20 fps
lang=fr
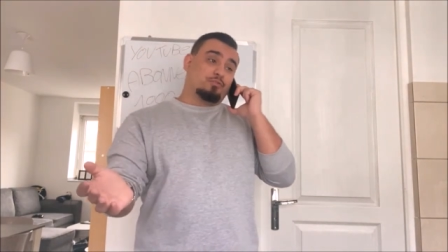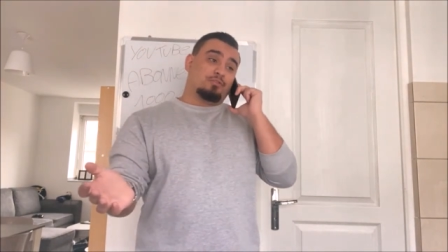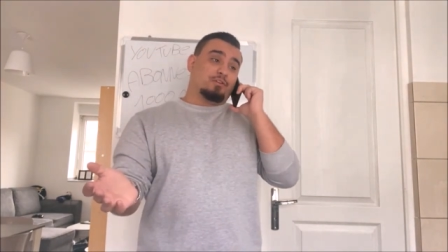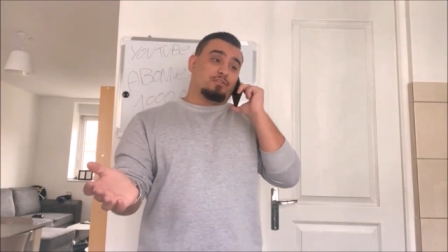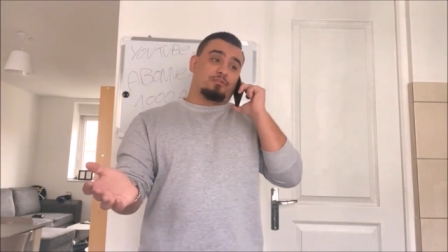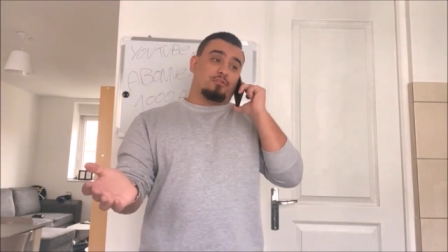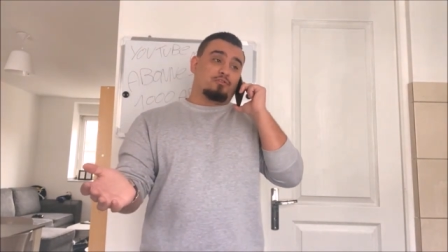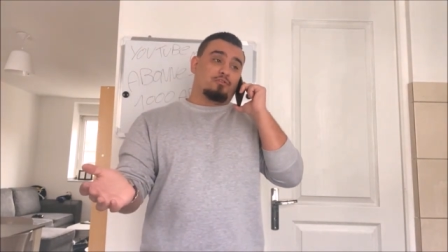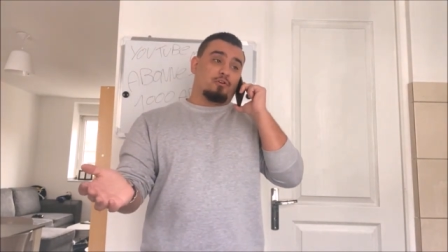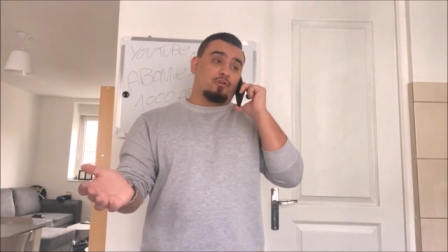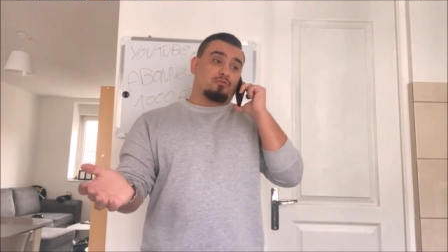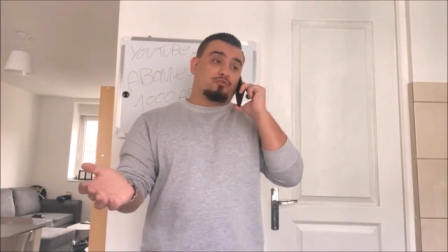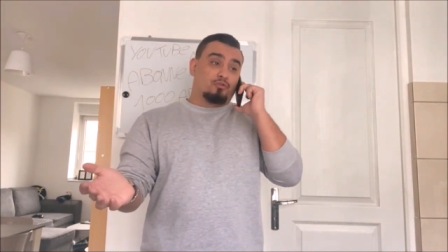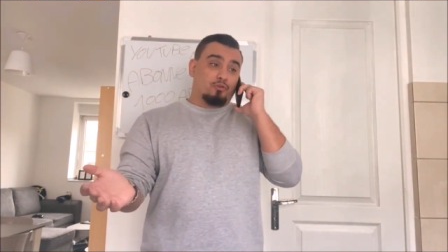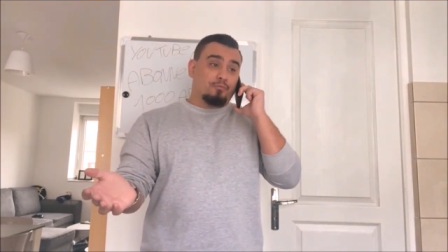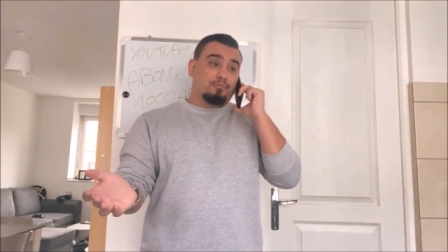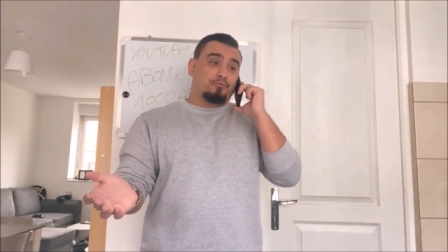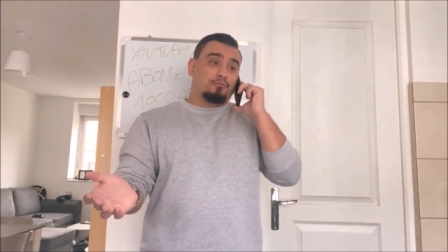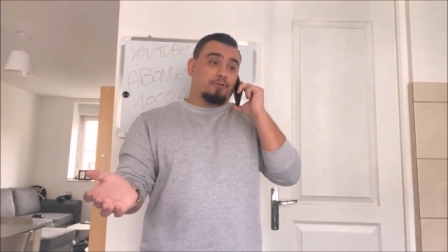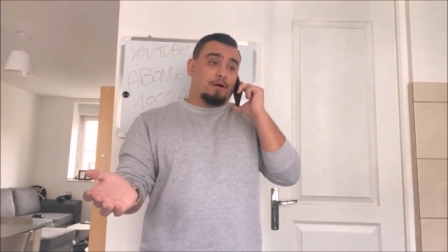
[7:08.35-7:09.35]
vous deux est
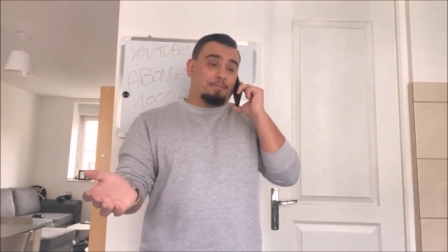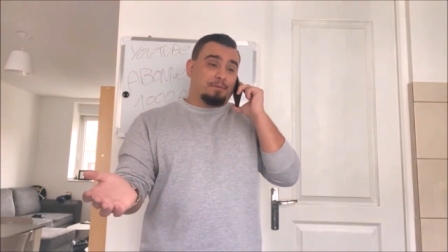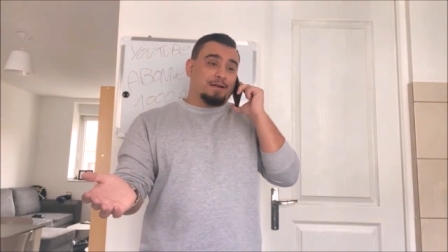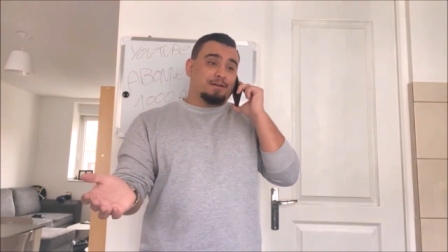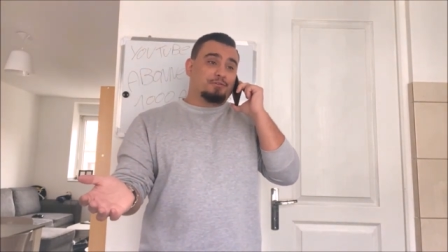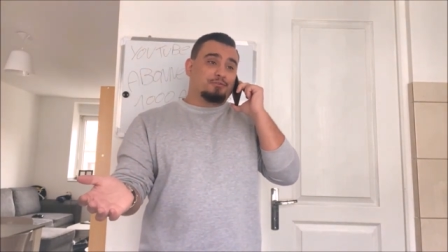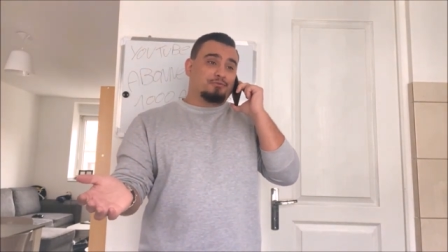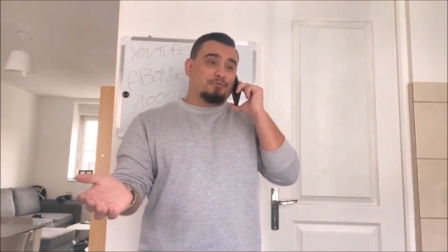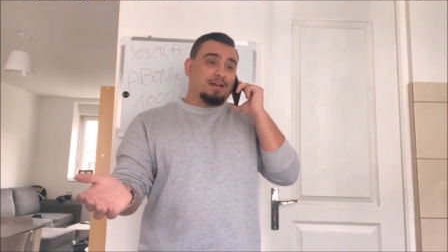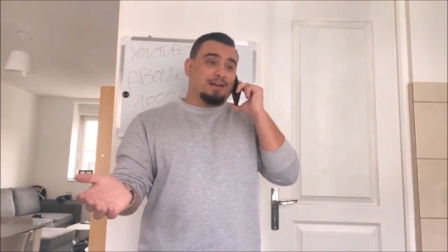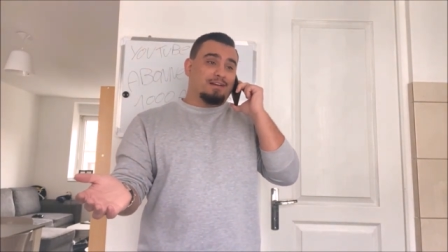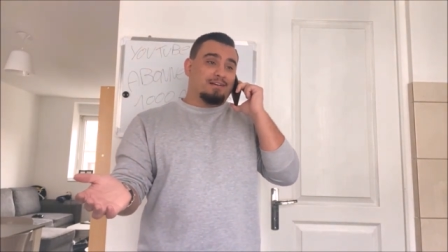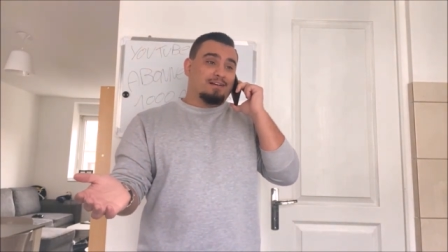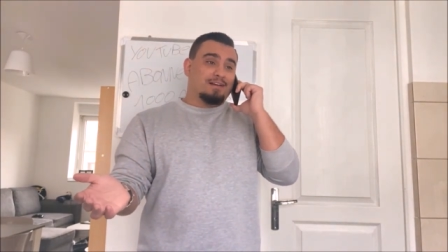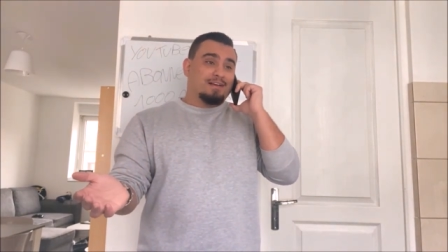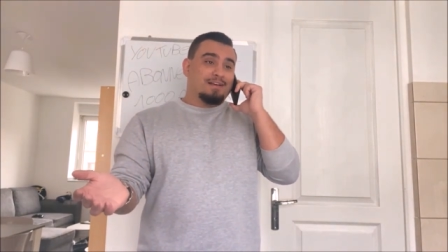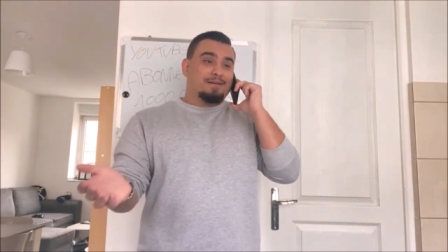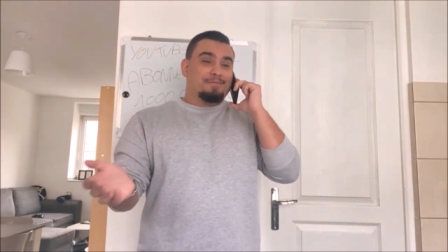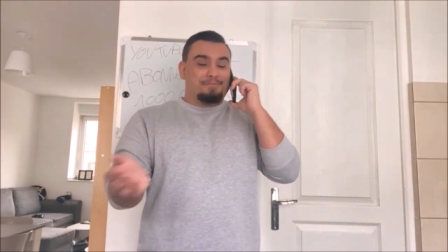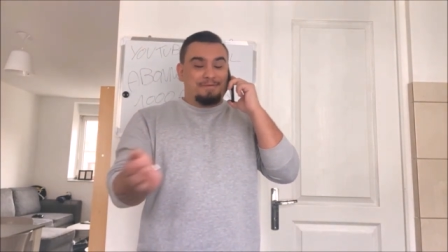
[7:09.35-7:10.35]
encore debout après le
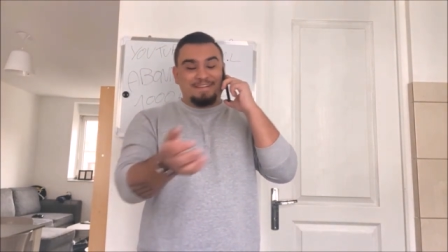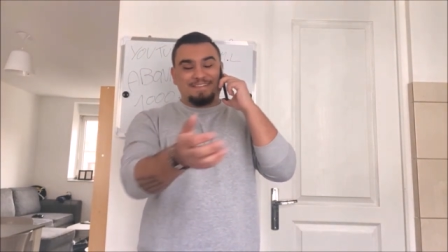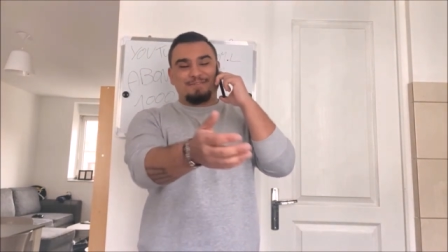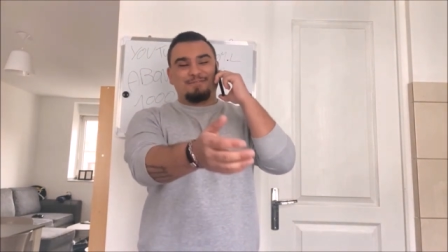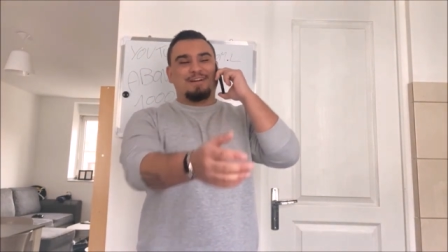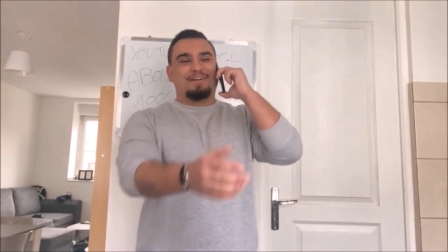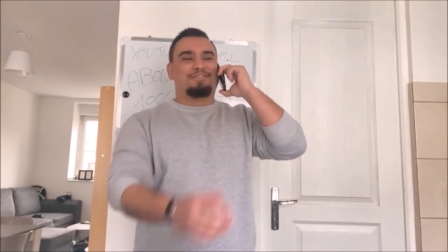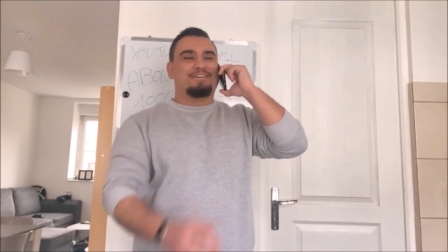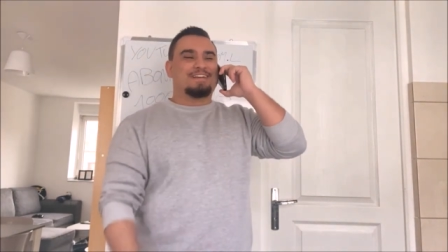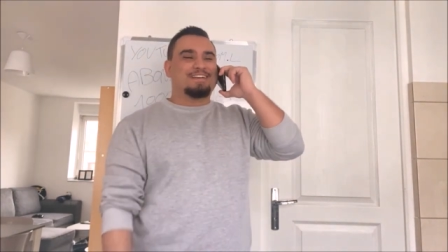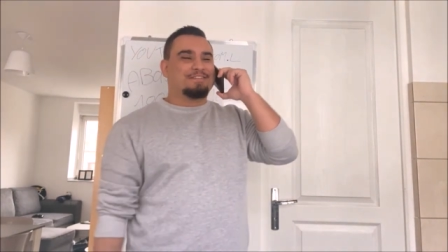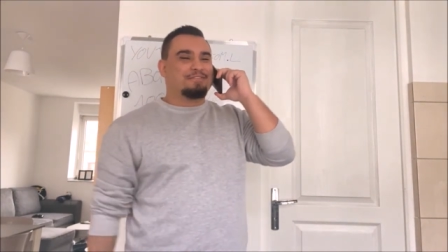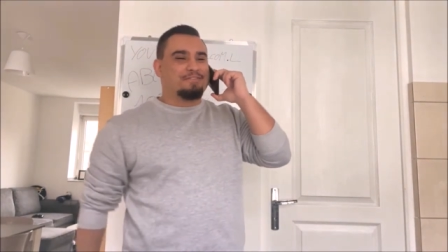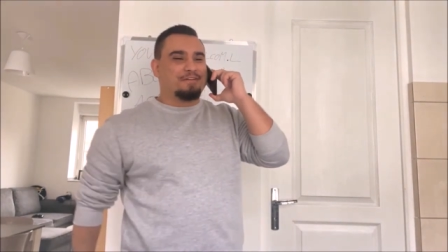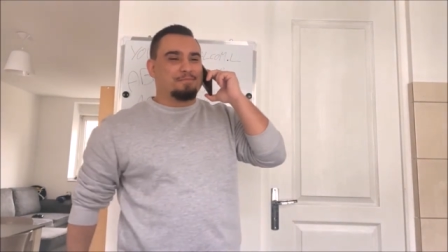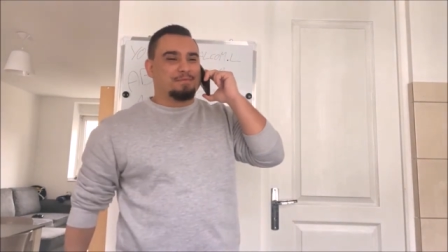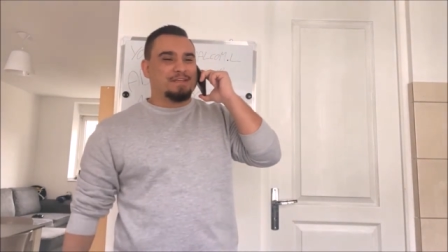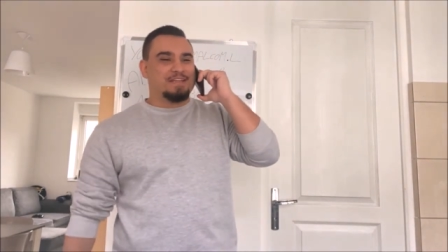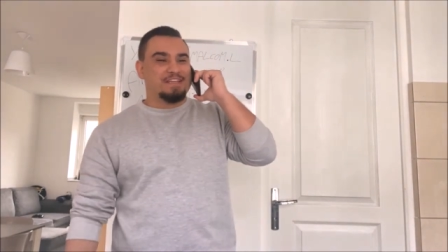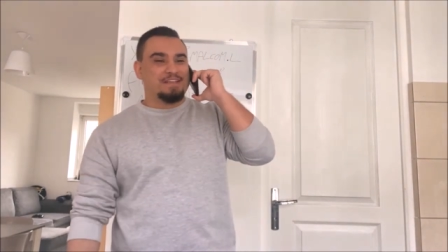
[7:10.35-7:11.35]
duel. Bisous la
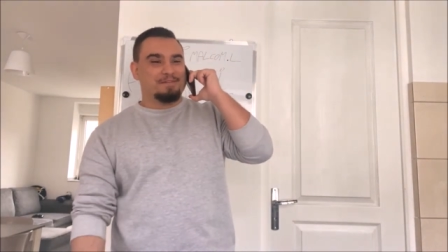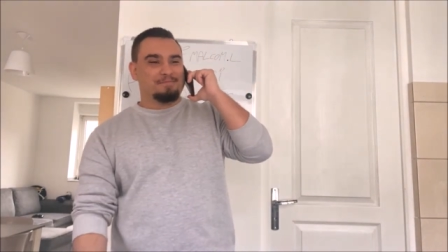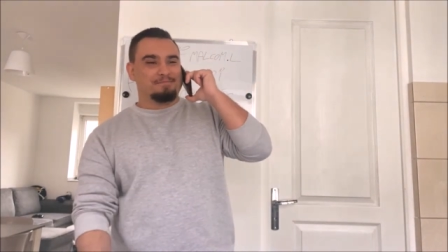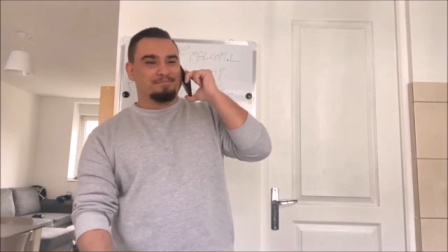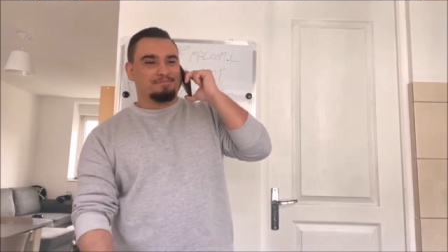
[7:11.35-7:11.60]
Friendly Family,